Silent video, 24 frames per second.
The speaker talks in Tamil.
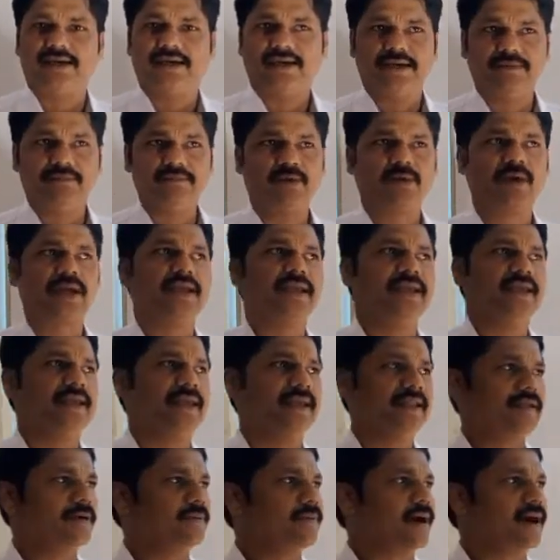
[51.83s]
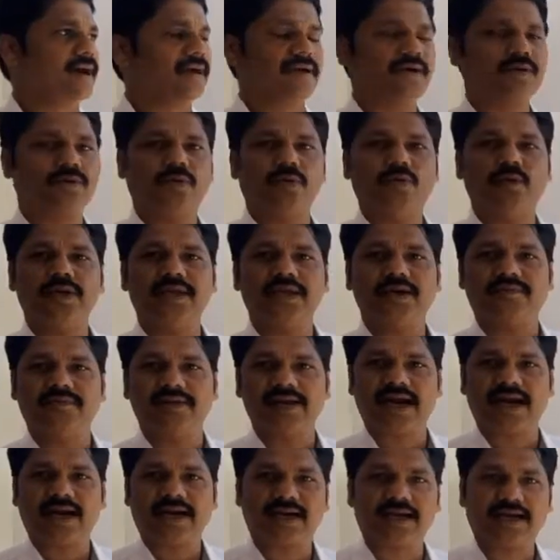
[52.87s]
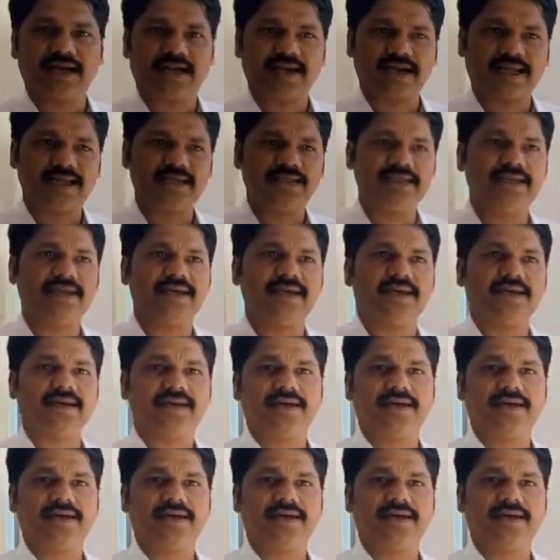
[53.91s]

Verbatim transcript: இம்முறை எதிர்பார்க்கக்கூடிய வினாக்கள் அடங்கிய